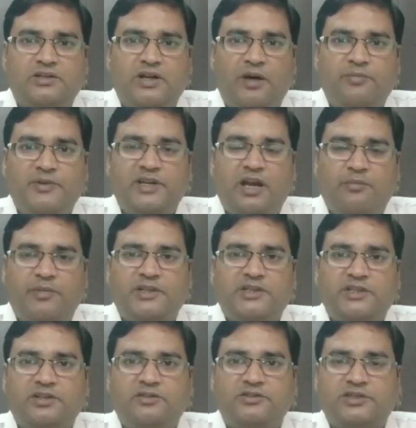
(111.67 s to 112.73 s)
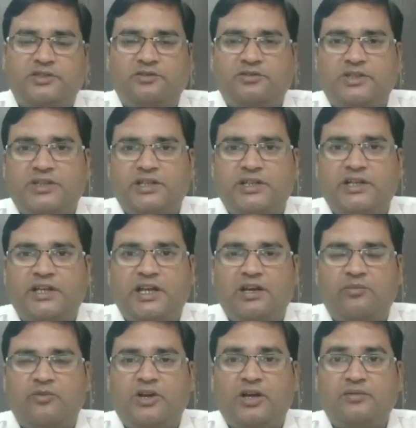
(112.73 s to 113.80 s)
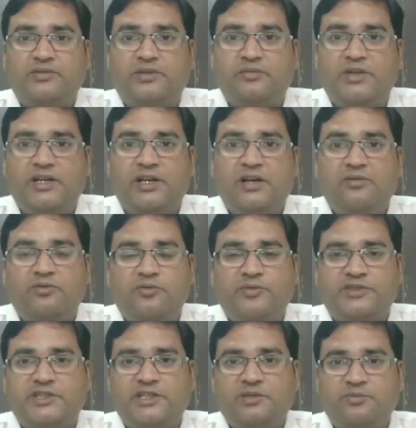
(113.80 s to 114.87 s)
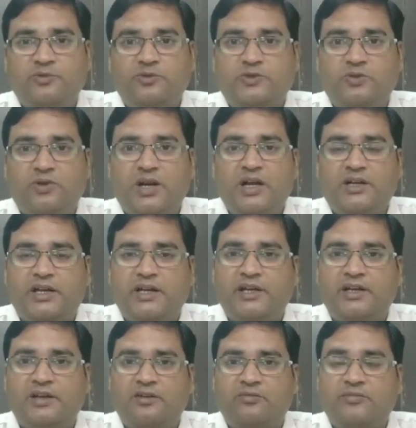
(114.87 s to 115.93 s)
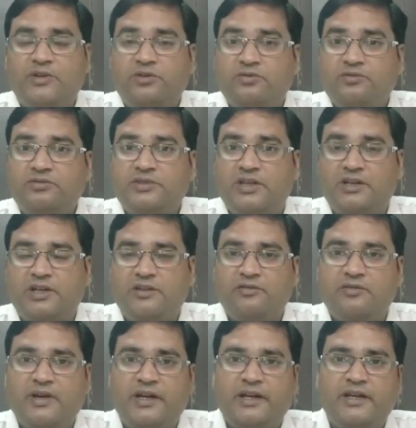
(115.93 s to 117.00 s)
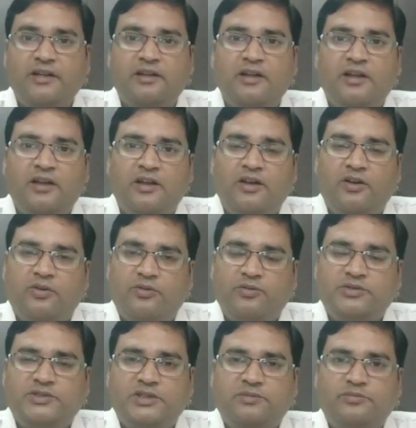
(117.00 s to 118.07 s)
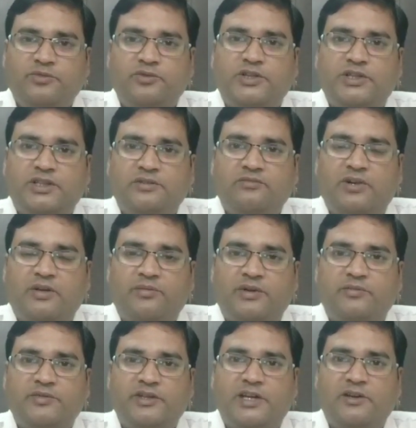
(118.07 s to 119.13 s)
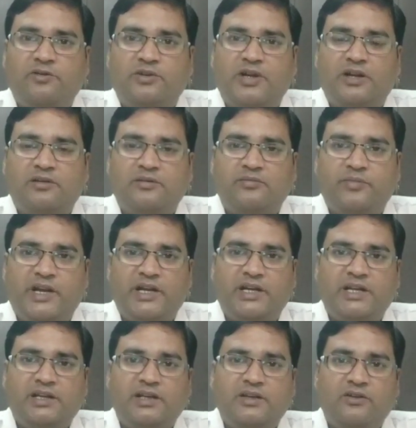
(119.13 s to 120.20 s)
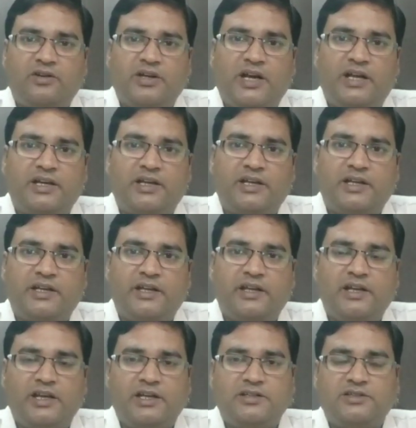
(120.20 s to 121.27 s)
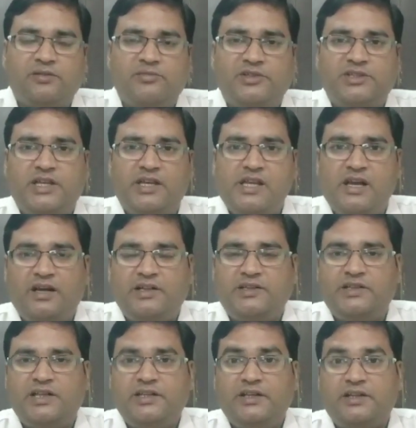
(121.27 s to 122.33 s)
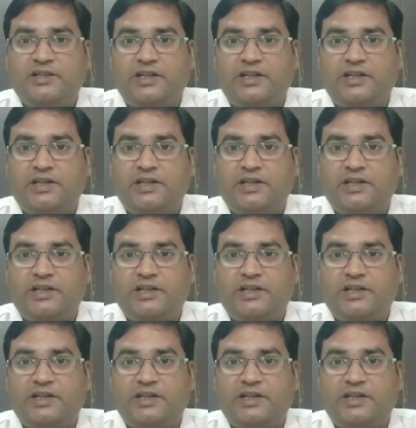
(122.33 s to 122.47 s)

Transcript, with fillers: अपनी आपत्तियों और संशोधन करने के लिए मौका अवसर मिलेगा वो विशेष बूथ होगा अठारह नवम्बर को सर रविवार है वो उस दिन पूरे दिन वहाँ पर बी एल का बैठेंगे और कार्य करेंगे लेकिन समस्या यहाँ आती है कि